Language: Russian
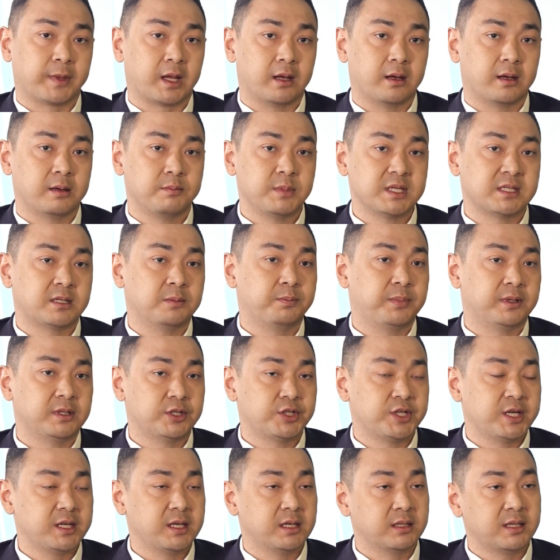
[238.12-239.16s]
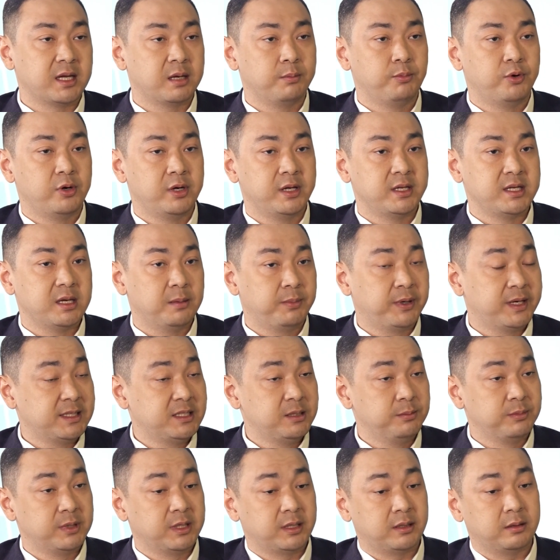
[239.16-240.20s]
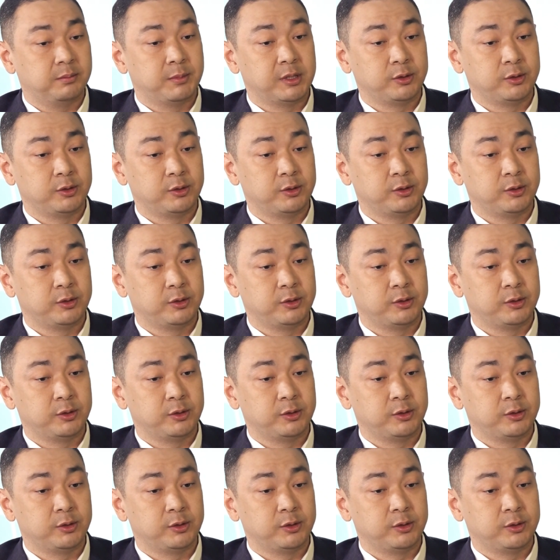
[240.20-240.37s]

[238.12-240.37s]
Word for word: Э, местоположение наиболее необходимых